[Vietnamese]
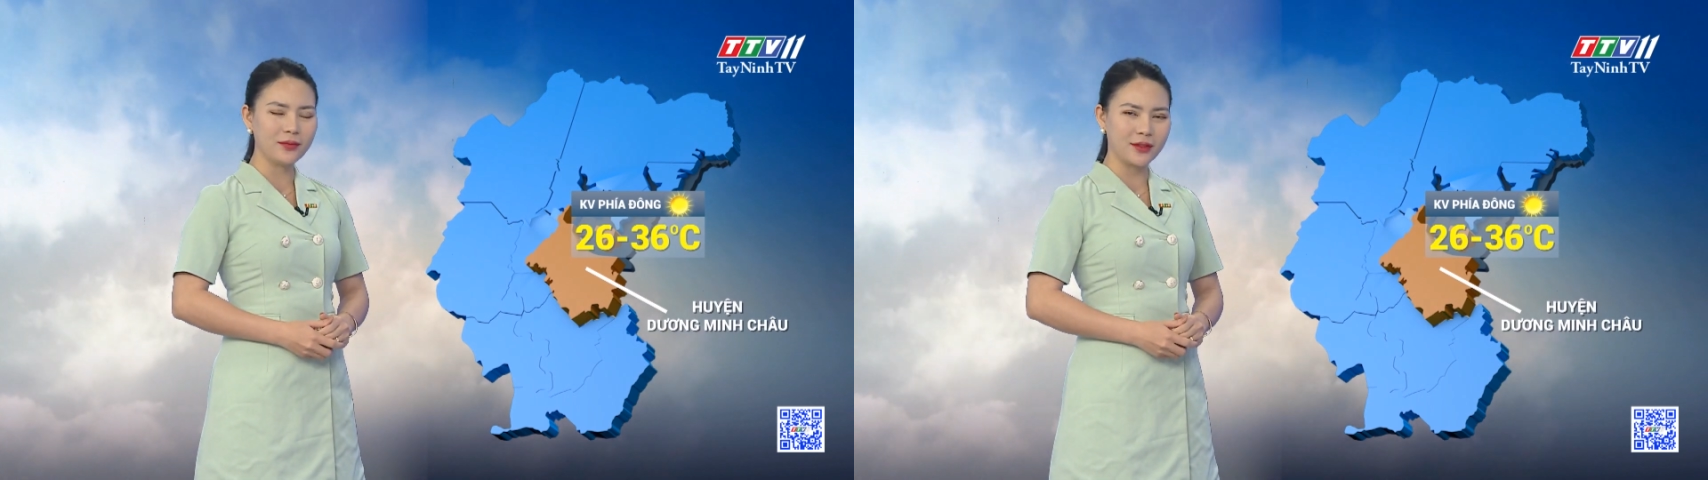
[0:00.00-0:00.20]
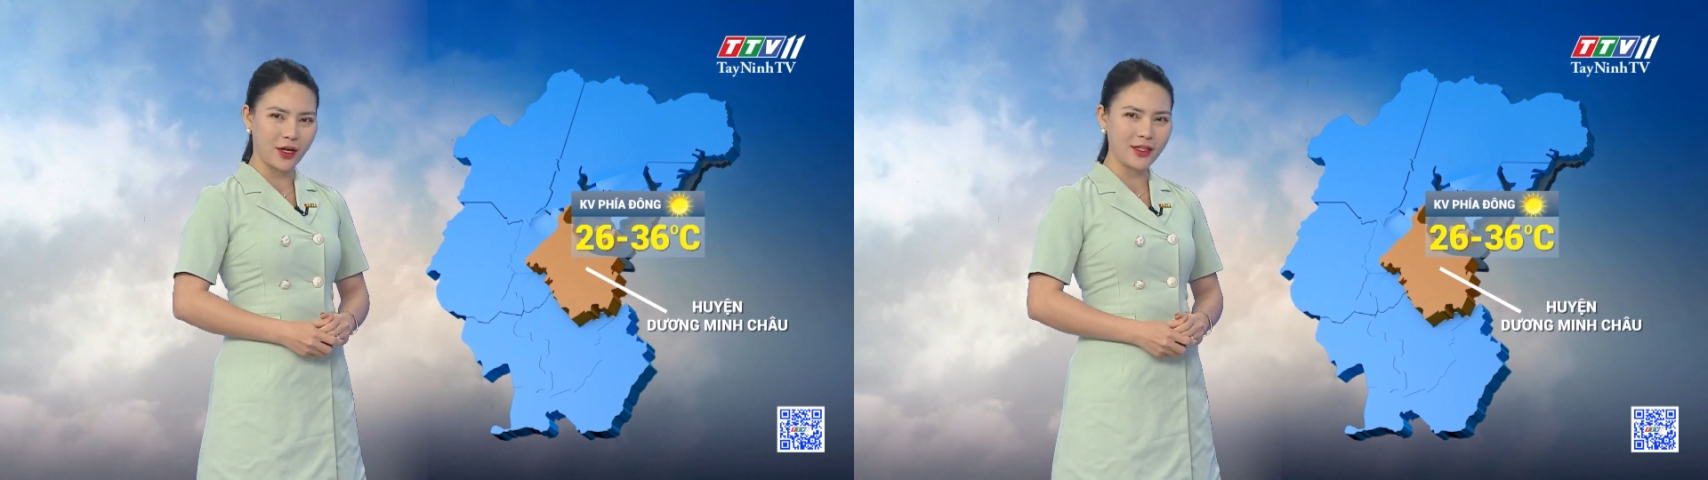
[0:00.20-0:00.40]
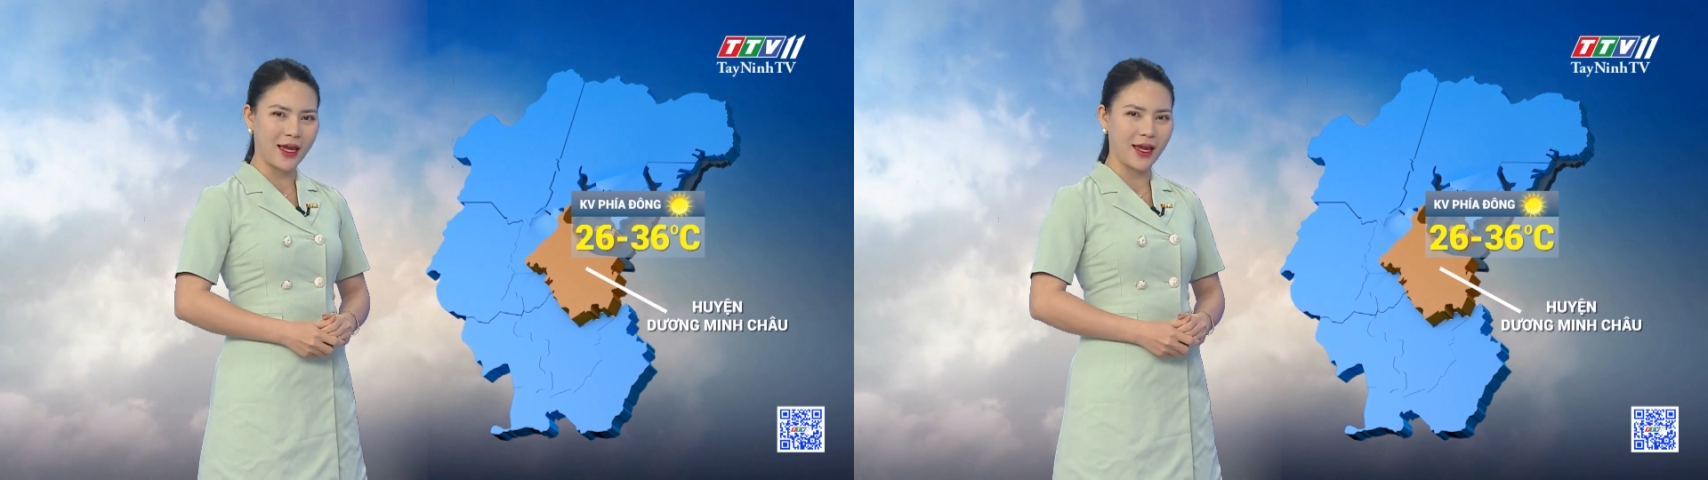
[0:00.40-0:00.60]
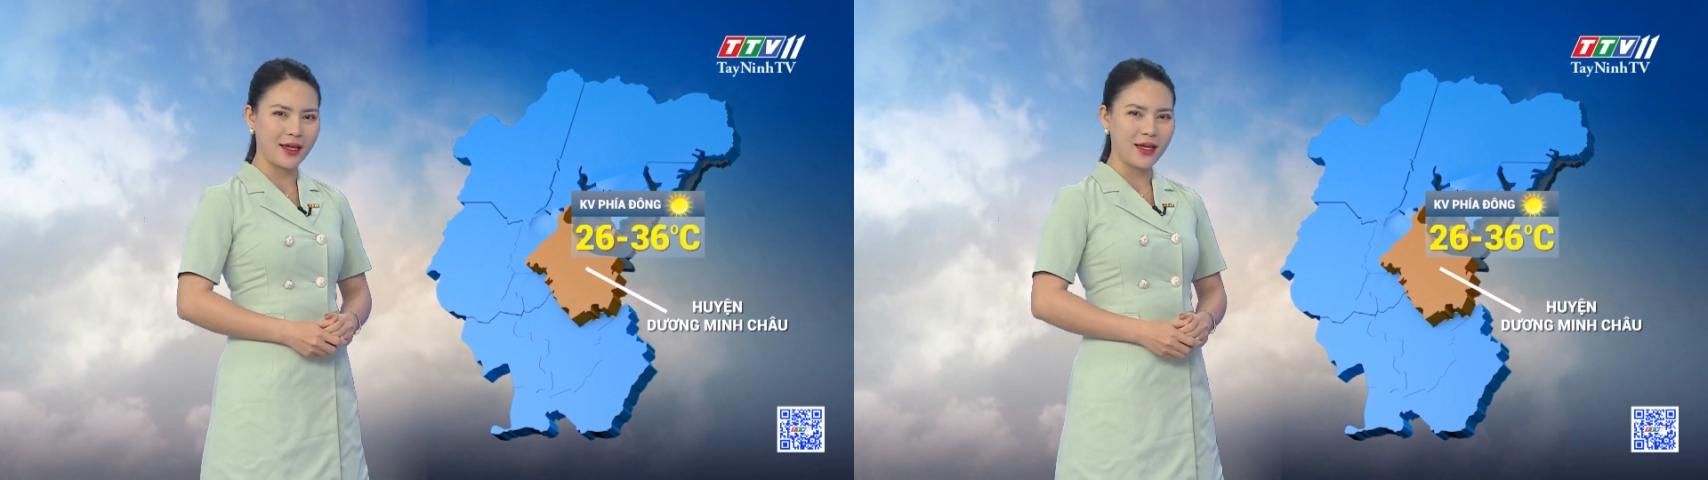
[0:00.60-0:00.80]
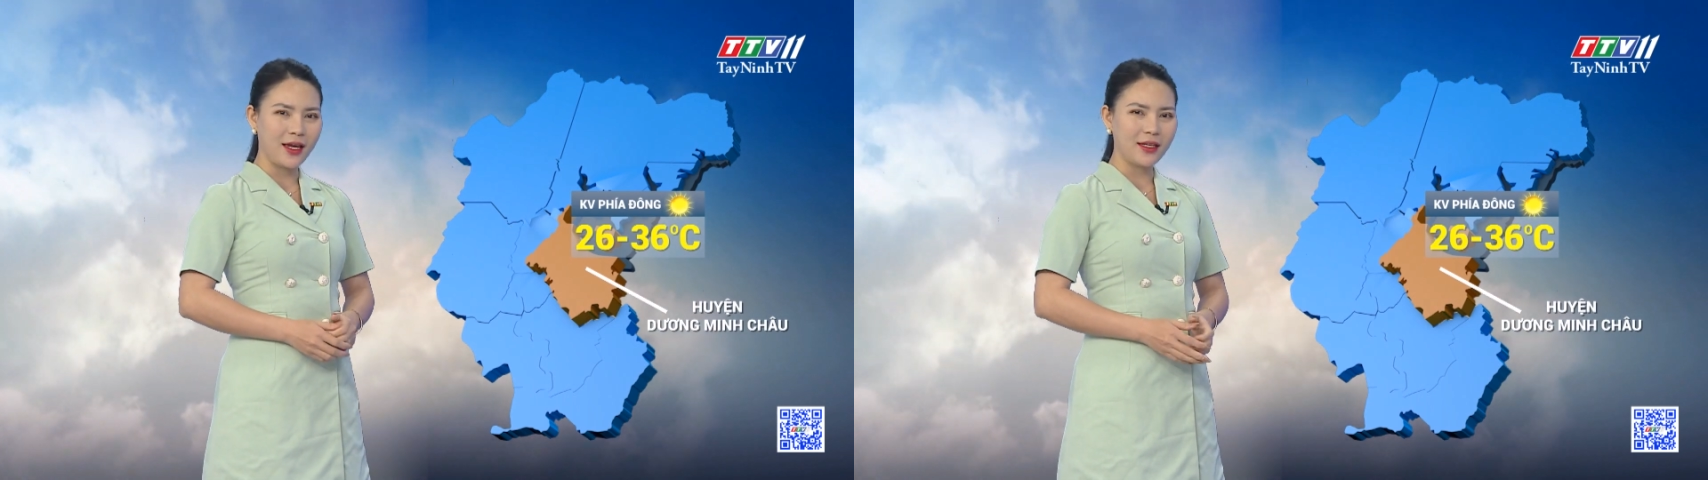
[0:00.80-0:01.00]
gió nhẹ,
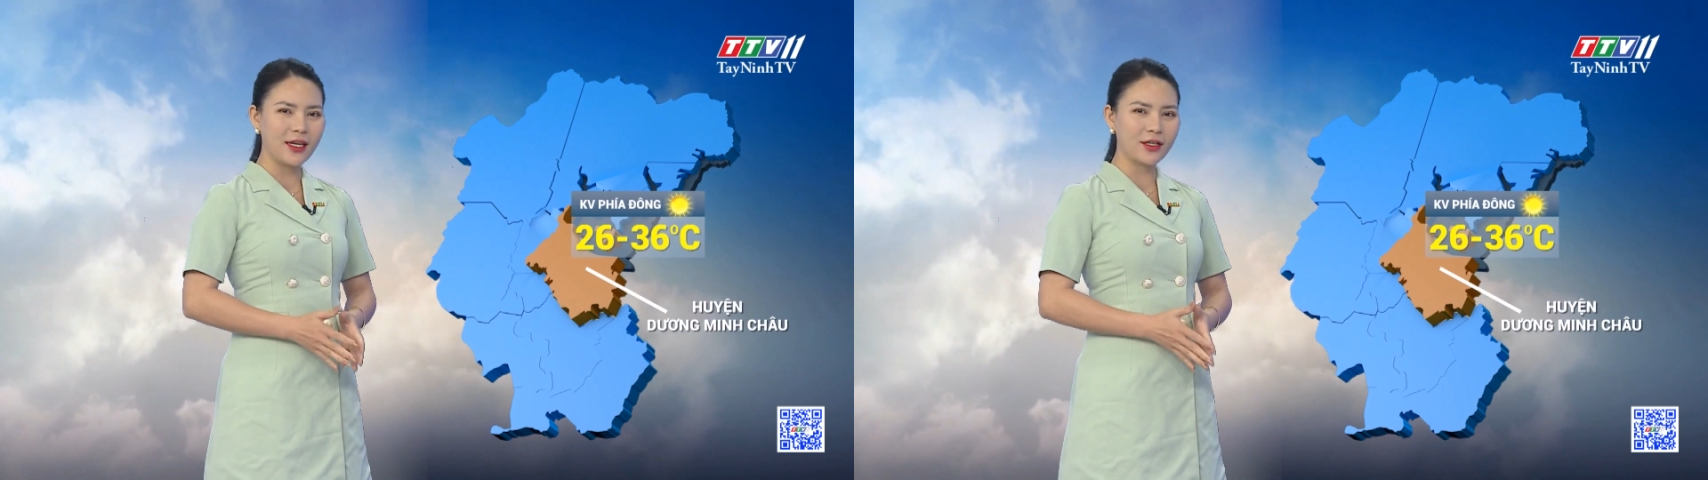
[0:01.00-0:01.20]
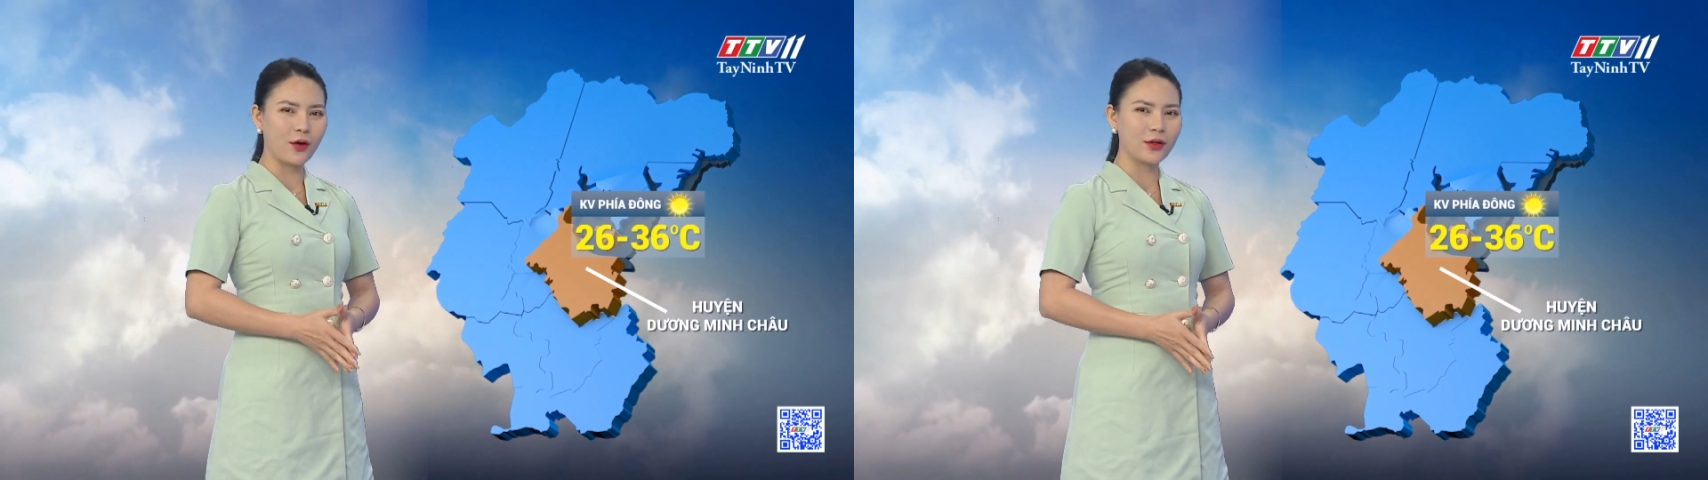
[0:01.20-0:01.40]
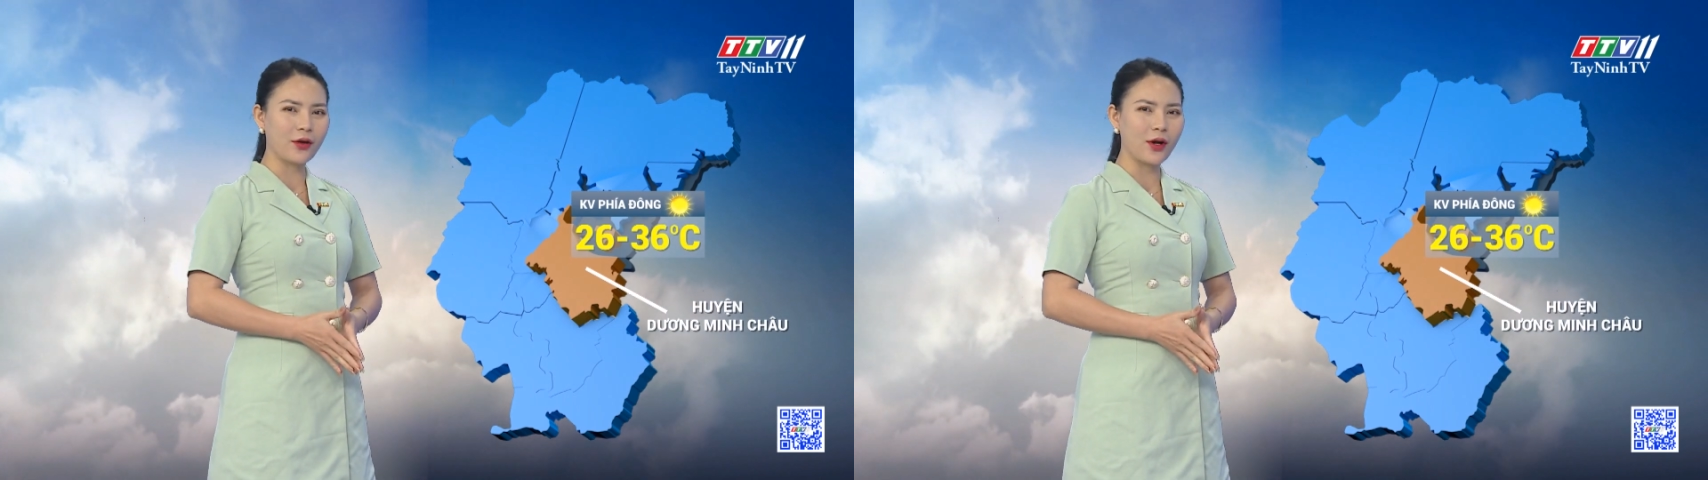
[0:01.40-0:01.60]
nhiệt độ dao